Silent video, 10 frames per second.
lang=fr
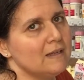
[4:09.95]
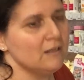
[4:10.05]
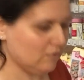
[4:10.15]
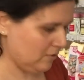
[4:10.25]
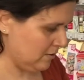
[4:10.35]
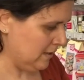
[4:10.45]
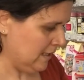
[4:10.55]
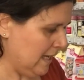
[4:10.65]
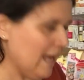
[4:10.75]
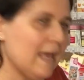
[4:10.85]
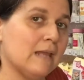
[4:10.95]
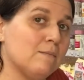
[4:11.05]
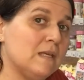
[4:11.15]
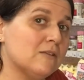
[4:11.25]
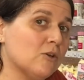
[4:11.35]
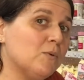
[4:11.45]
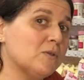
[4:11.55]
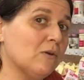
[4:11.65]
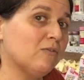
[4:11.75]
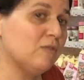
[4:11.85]
kilo 1,5 kg,
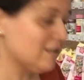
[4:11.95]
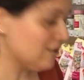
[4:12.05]
100% fruits